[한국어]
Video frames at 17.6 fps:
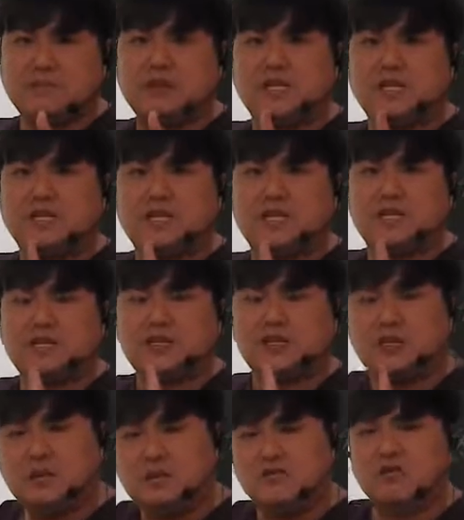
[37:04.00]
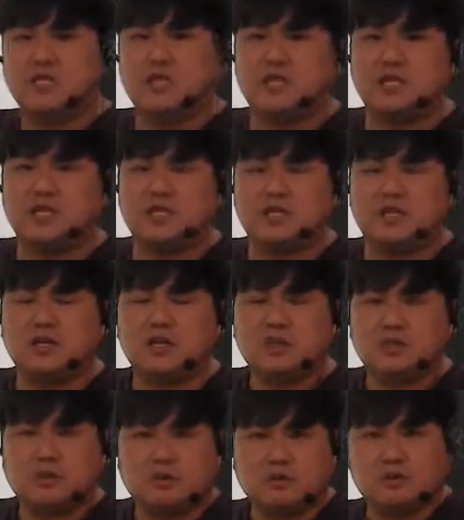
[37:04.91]
장에는 이 문제는
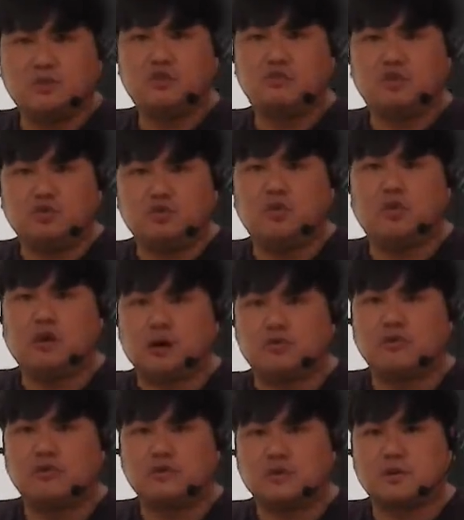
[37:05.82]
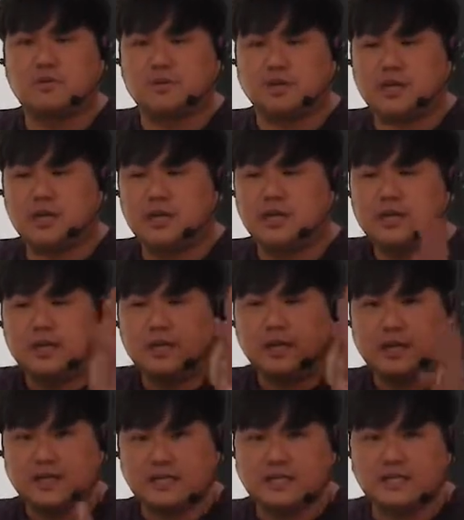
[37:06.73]
여러분을 유혹하고 있을 겁니다.
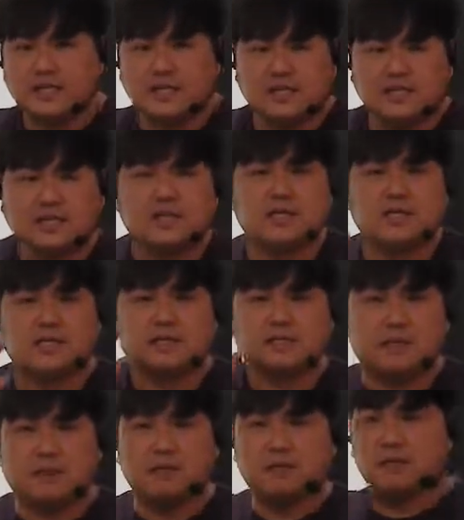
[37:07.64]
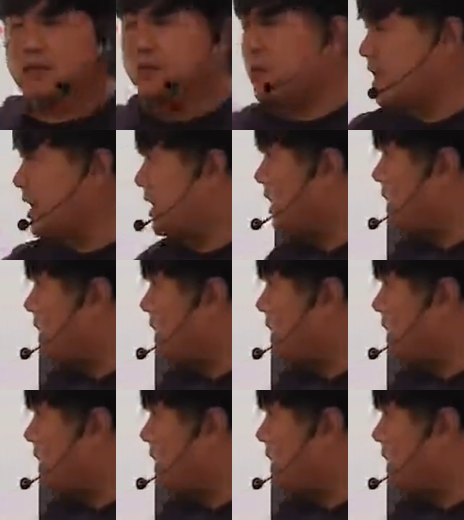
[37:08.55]
대신 3번에